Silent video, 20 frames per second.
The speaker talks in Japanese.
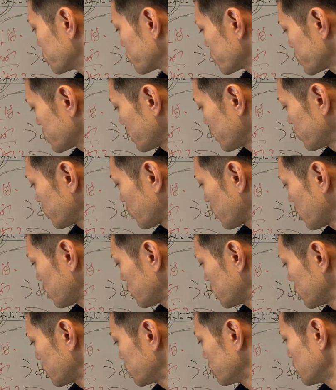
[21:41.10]
クしてるのかっ
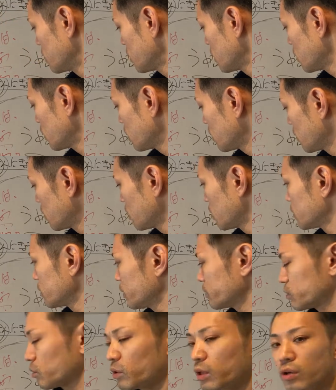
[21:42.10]
ていうで
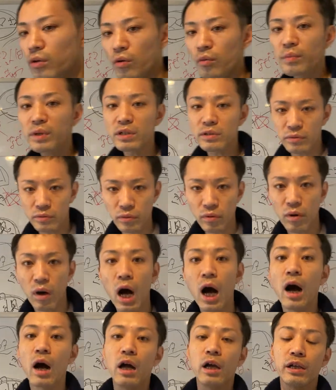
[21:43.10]
それを見ると
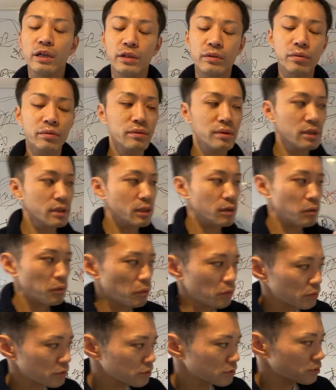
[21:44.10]
あ人って
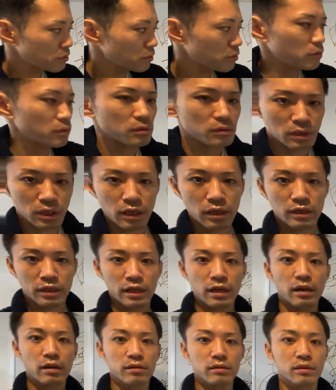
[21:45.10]
こういうところで
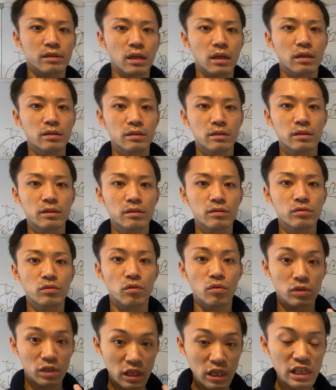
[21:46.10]
キャラクターっていうの
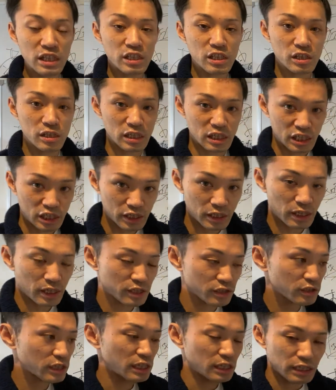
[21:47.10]
を認知して
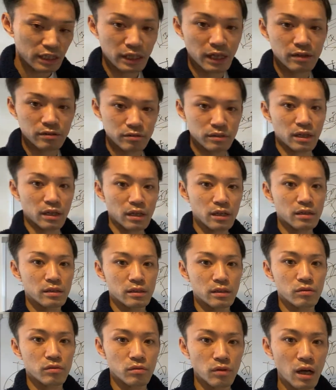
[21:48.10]
好きになるんだなっ
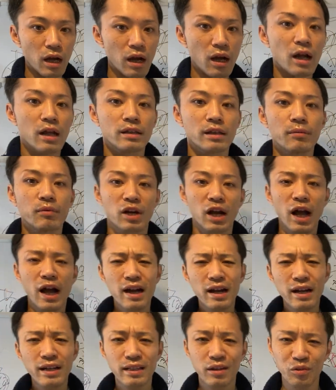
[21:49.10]
ていうのが多分考
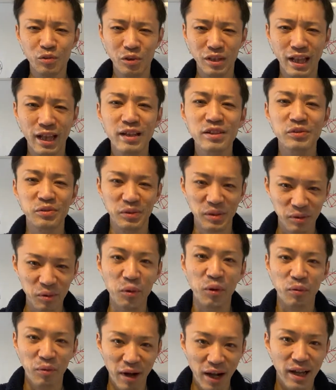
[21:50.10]
えたことないですよねこ
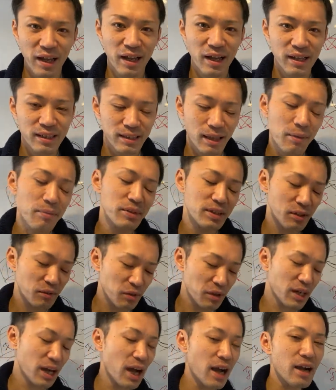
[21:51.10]
れは多分ねこ
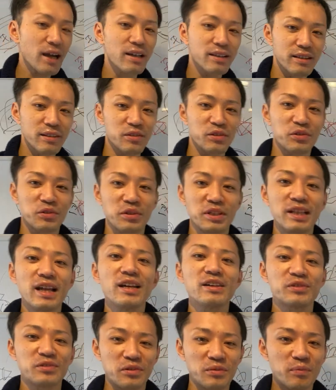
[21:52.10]
れ考えてる人いない
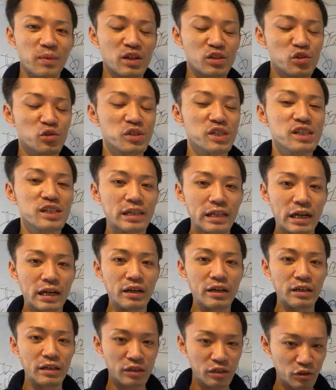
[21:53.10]
ですよまあ初心者なん
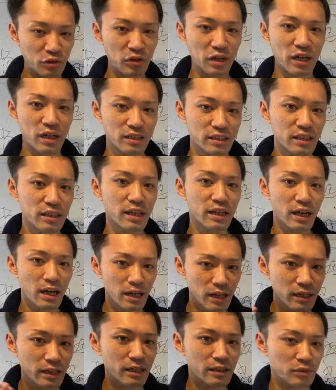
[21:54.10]
か人なんか絶対考
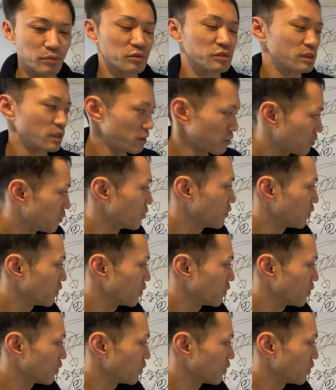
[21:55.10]
えないと思うんですけど